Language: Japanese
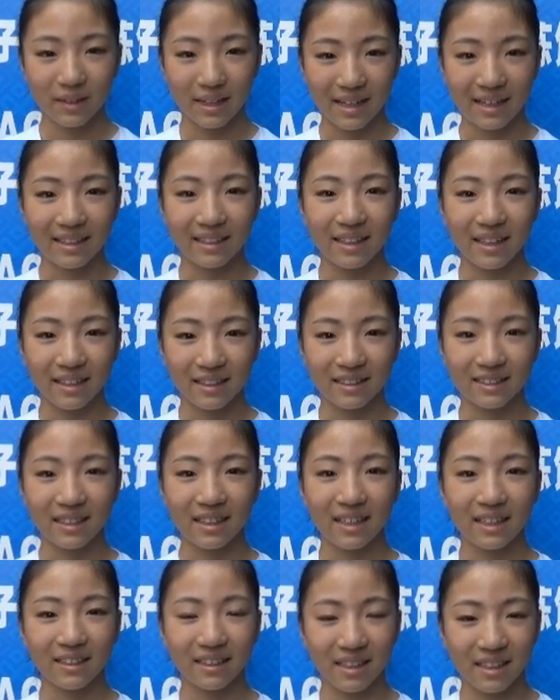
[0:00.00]
来年
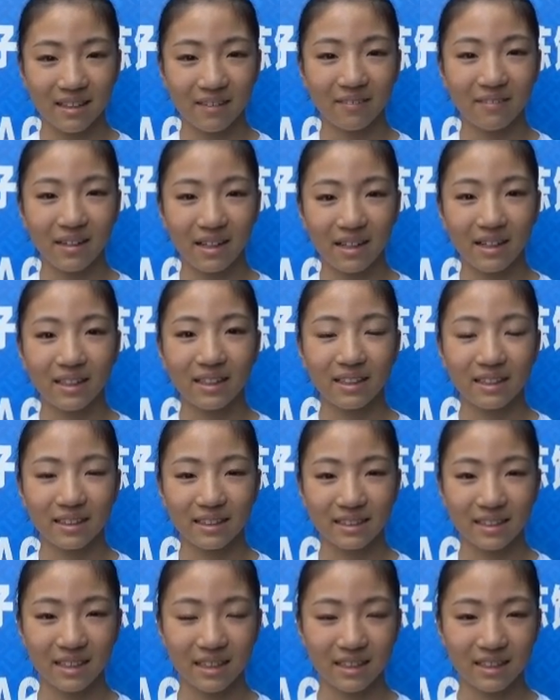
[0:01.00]
再来年は
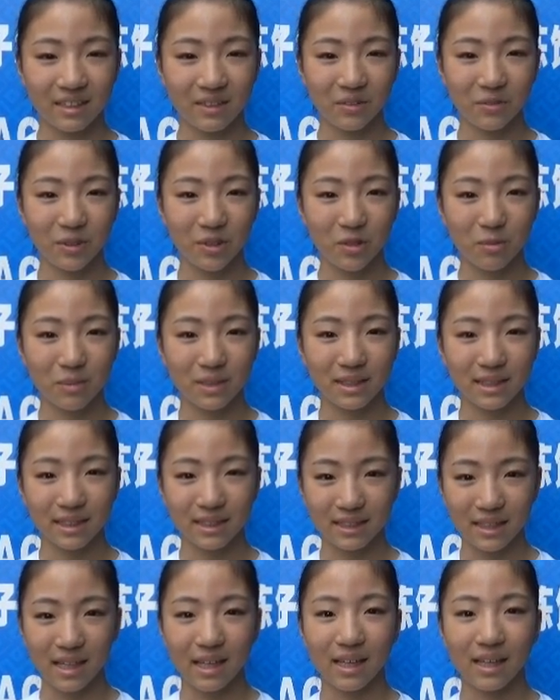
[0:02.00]
さらに上を目指
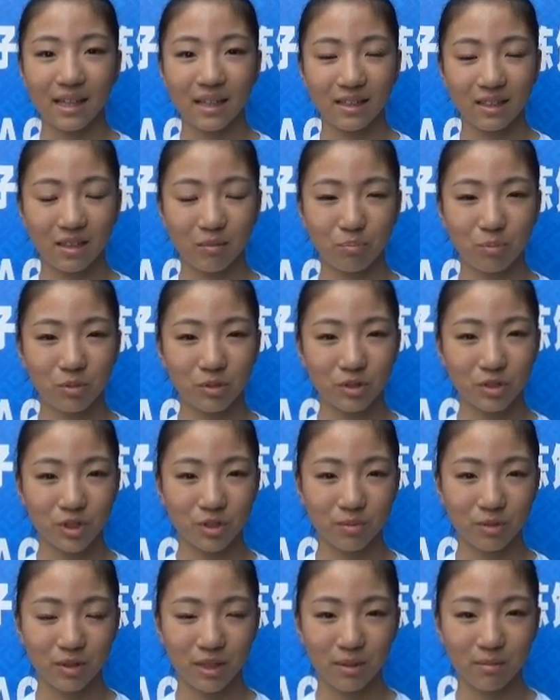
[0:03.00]
して日本女
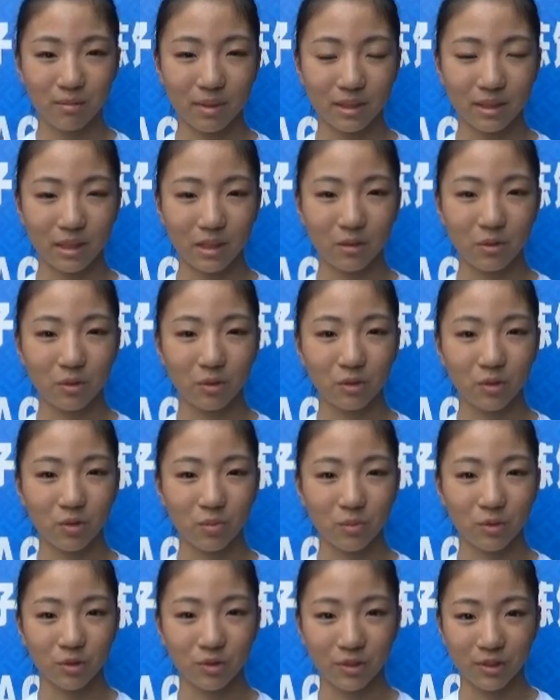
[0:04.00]
子も頑張っていこうと
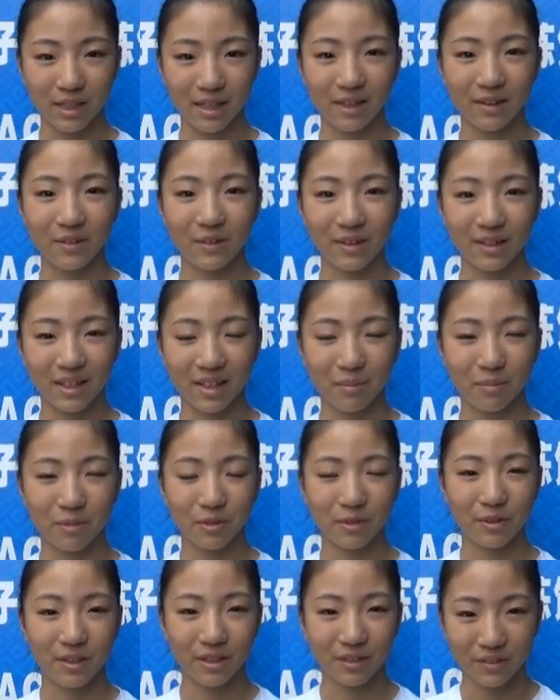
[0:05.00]
思うのでこれから
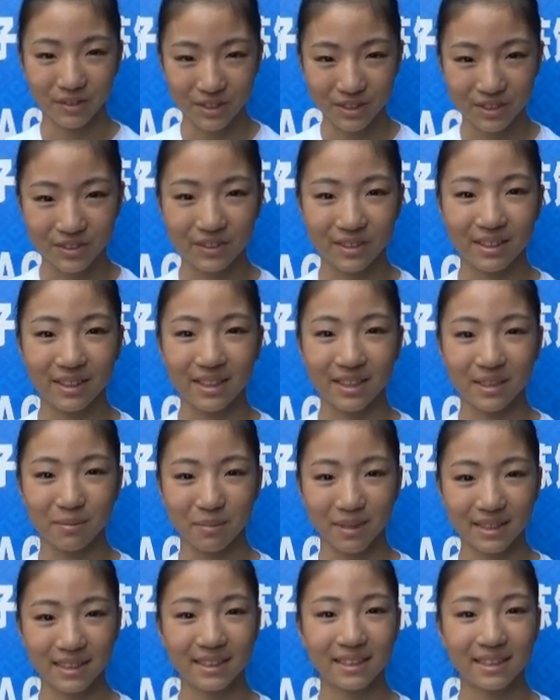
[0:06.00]
も応援よろしくお願いしま